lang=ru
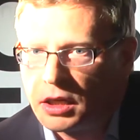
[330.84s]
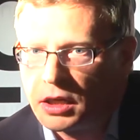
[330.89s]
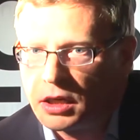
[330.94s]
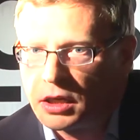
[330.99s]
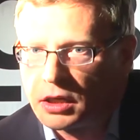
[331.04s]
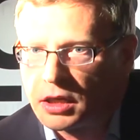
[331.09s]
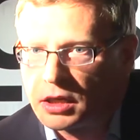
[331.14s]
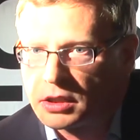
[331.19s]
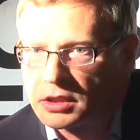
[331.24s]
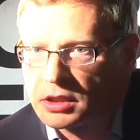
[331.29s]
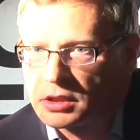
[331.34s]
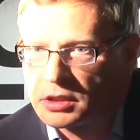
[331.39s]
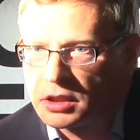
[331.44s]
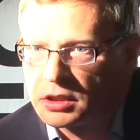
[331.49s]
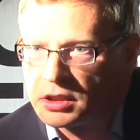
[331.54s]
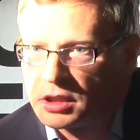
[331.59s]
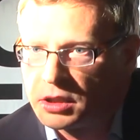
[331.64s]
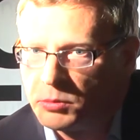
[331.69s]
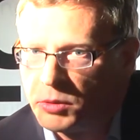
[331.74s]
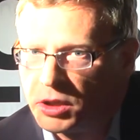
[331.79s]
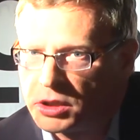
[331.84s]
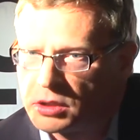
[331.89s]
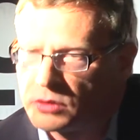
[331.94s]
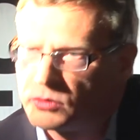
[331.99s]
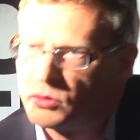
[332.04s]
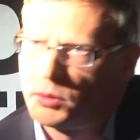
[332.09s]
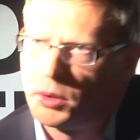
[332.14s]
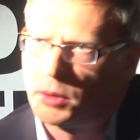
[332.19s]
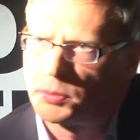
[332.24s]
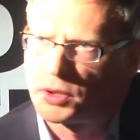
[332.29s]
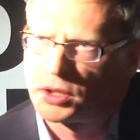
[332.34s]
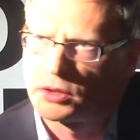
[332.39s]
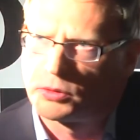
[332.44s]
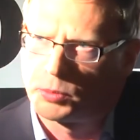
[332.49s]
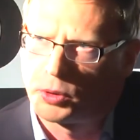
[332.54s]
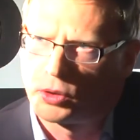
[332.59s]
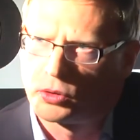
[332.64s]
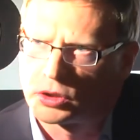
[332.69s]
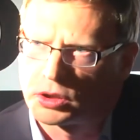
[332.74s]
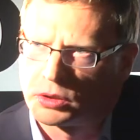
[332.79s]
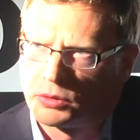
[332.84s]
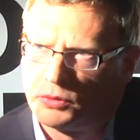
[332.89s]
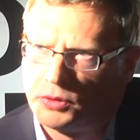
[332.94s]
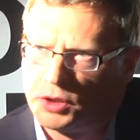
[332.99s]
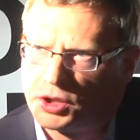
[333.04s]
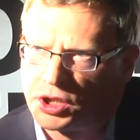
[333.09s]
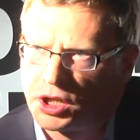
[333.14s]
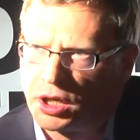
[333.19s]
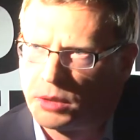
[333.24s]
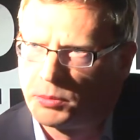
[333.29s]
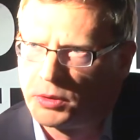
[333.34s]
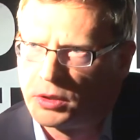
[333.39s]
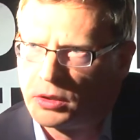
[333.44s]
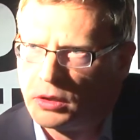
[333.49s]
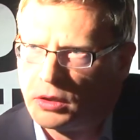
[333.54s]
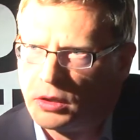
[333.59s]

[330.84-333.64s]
а, как сказать, заниматься двумя противоположными вещами.